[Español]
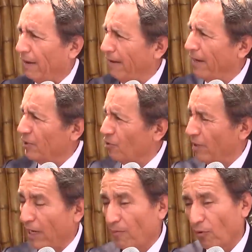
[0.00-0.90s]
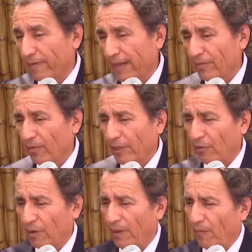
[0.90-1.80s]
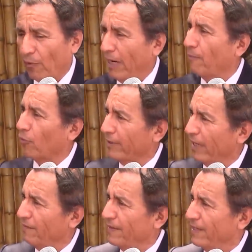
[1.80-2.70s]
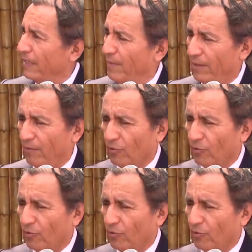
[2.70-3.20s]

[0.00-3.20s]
nivel nacional, por lo tanto creo que para poder aportar eficientemente.